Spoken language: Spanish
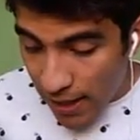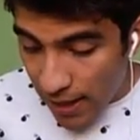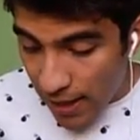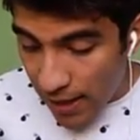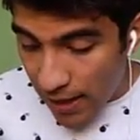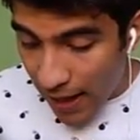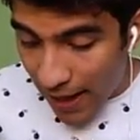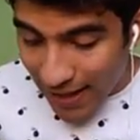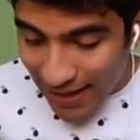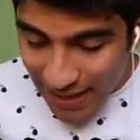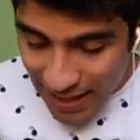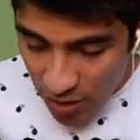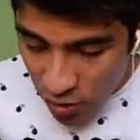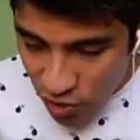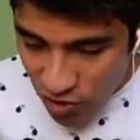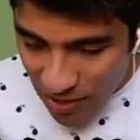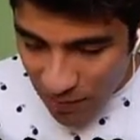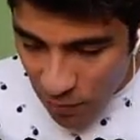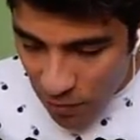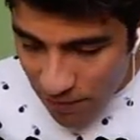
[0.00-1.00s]
Eh, aquí
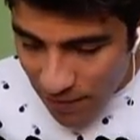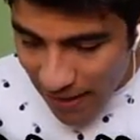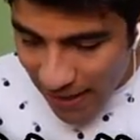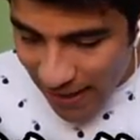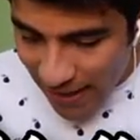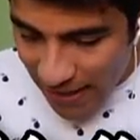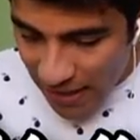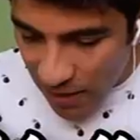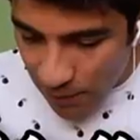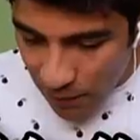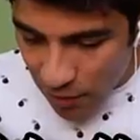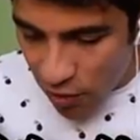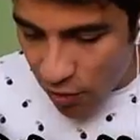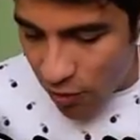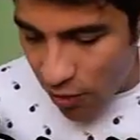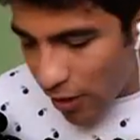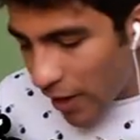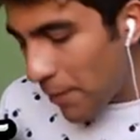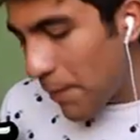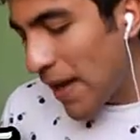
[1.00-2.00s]
no sé muy bien qué elegir, pero
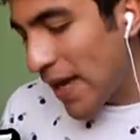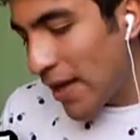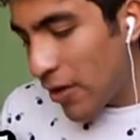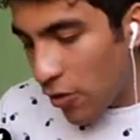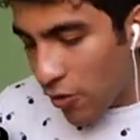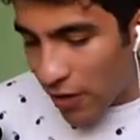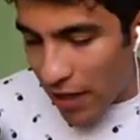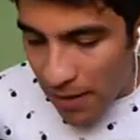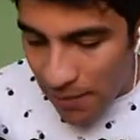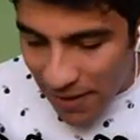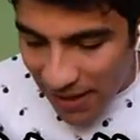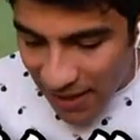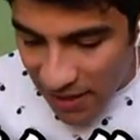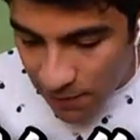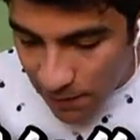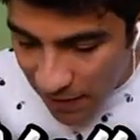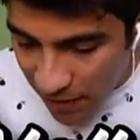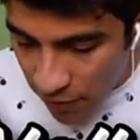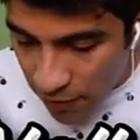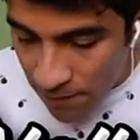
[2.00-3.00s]
yo creo que me quedo con el mega
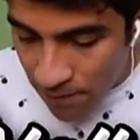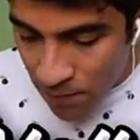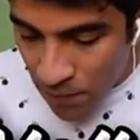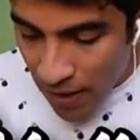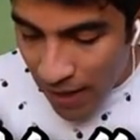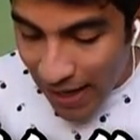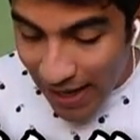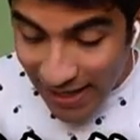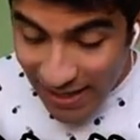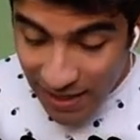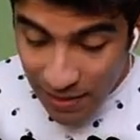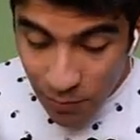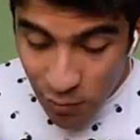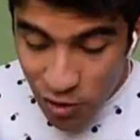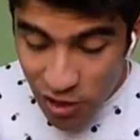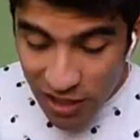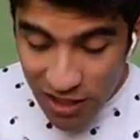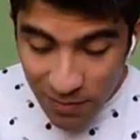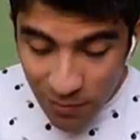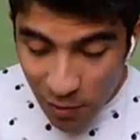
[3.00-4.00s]
esbirro. Hay que tener
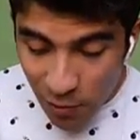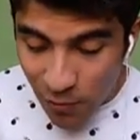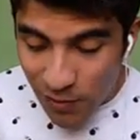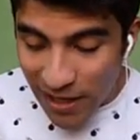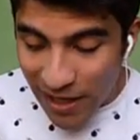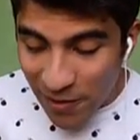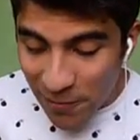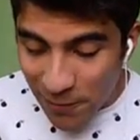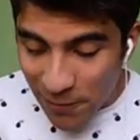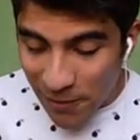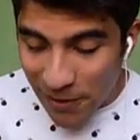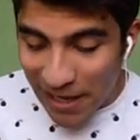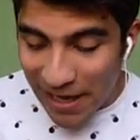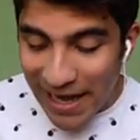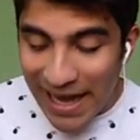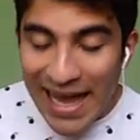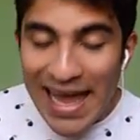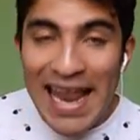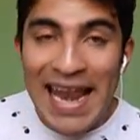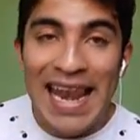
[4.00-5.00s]
muchísimo cuidado
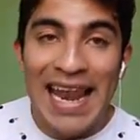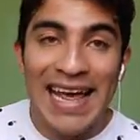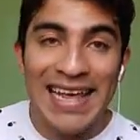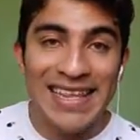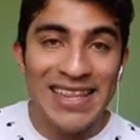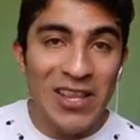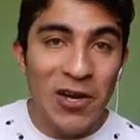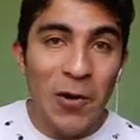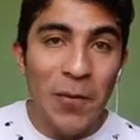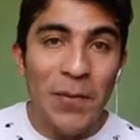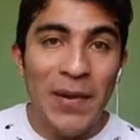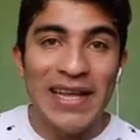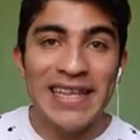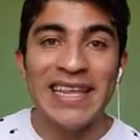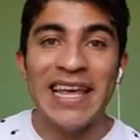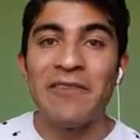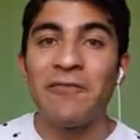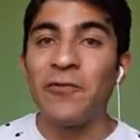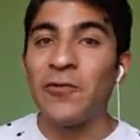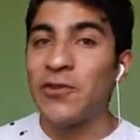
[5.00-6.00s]
porque las
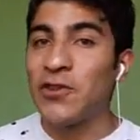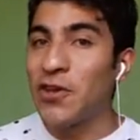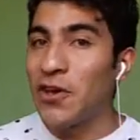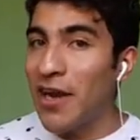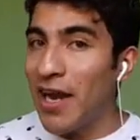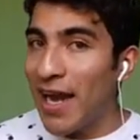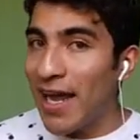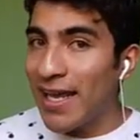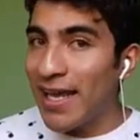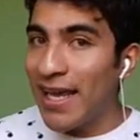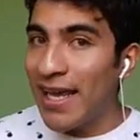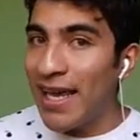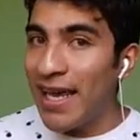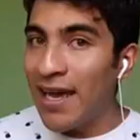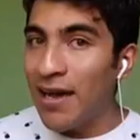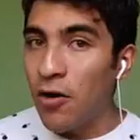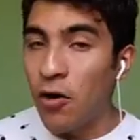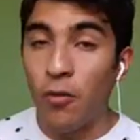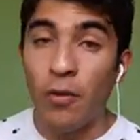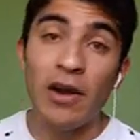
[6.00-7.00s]
tropas que funcionan
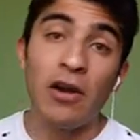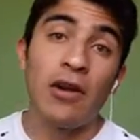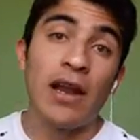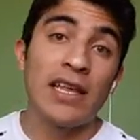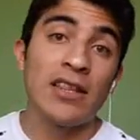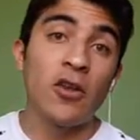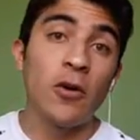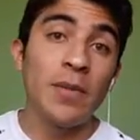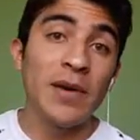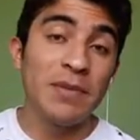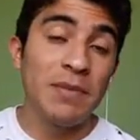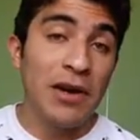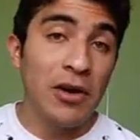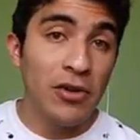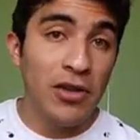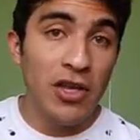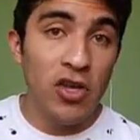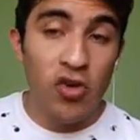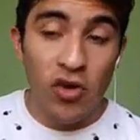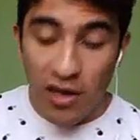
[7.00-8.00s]
aquí, o bueno, las tropas
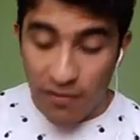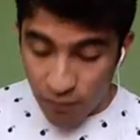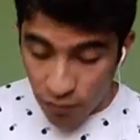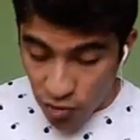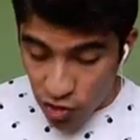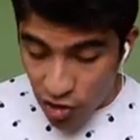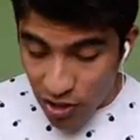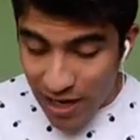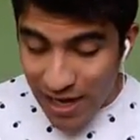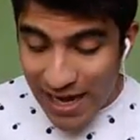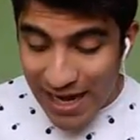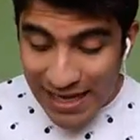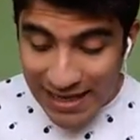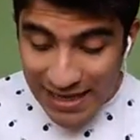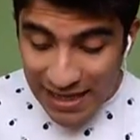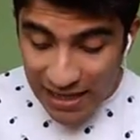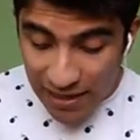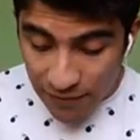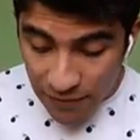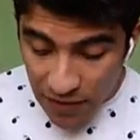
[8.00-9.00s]
mejor dicho, que funcionan
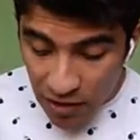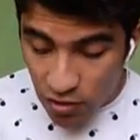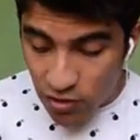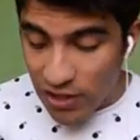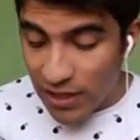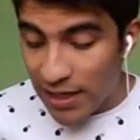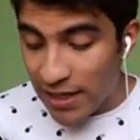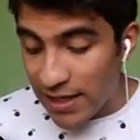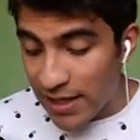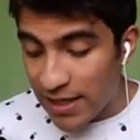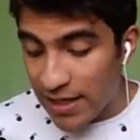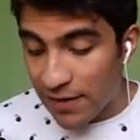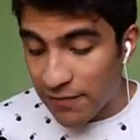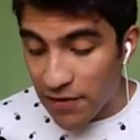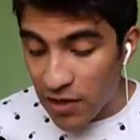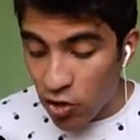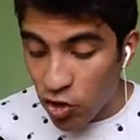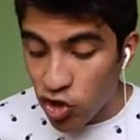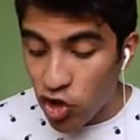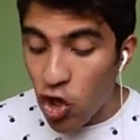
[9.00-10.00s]
en desafíos, en grandes
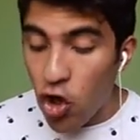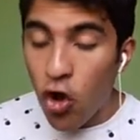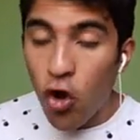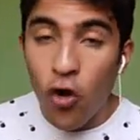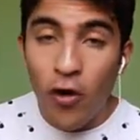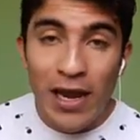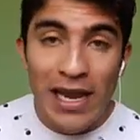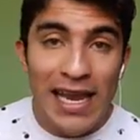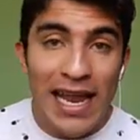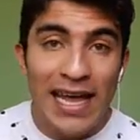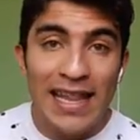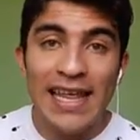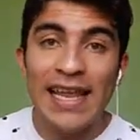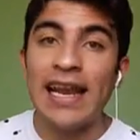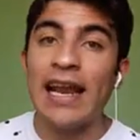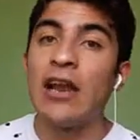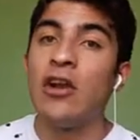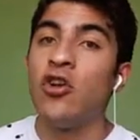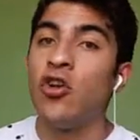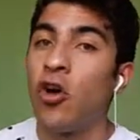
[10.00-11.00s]
desafíos o en
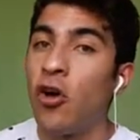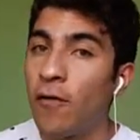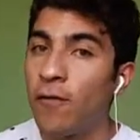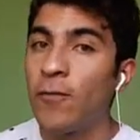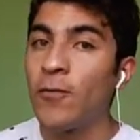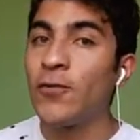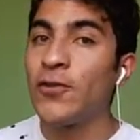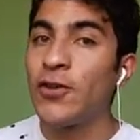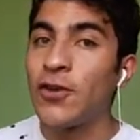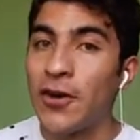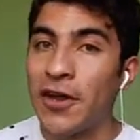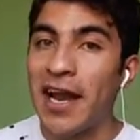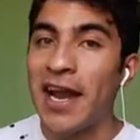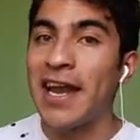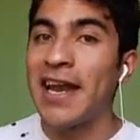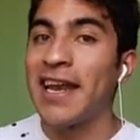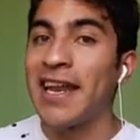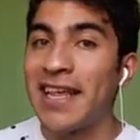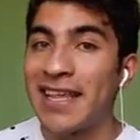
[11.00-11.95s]
ladder, no funcionan